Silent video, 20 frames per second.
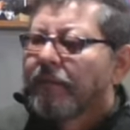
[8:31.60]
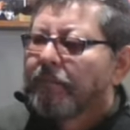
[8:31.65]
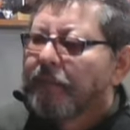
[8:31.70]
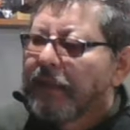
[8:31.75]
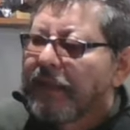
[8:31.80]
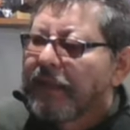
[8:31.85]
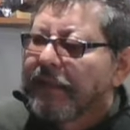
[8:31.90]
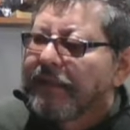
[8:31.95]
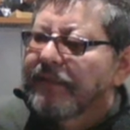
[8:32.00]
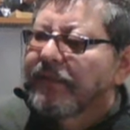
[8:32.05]

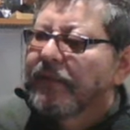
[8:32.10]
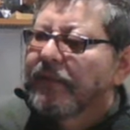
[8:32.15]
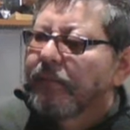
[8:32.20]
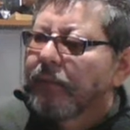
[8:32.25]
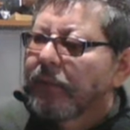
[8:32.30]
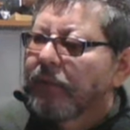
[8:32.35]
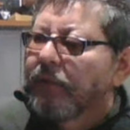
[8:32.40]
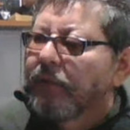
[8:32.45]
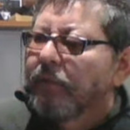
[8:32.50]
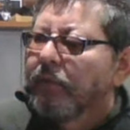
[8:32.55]

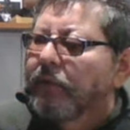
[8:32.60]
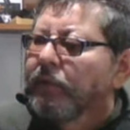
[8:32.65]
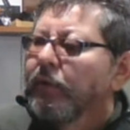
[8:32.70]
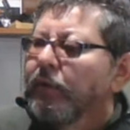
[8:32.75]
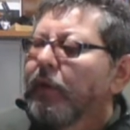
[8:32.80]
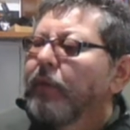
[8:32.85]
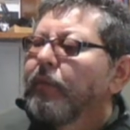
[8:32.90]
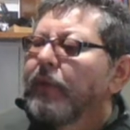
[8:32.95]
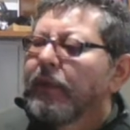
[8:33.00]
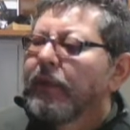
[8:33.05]

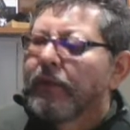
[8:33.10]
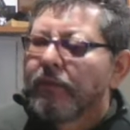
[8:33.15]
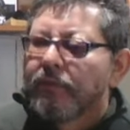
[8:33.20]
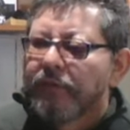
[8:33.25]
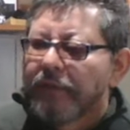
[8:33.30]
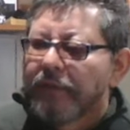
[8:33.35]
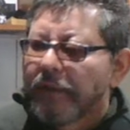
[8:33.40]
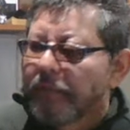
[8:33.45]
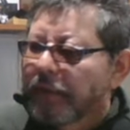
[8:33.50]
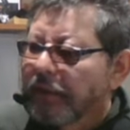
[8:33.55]
bspwm
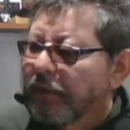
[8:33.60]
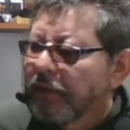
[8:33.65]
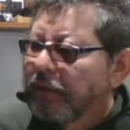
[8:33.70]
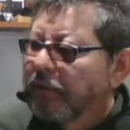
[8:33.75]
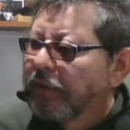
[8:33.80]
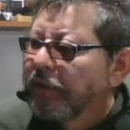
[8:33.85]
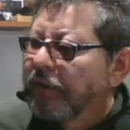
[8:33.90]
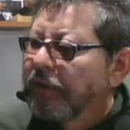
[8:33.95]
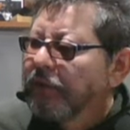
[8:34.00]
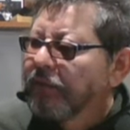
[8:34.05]
un tema
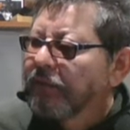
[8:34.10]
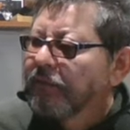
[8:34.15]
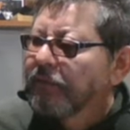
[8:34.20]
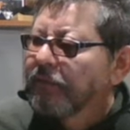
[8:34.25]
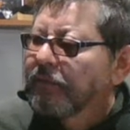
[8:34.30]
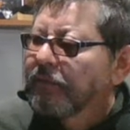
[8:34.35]
colorido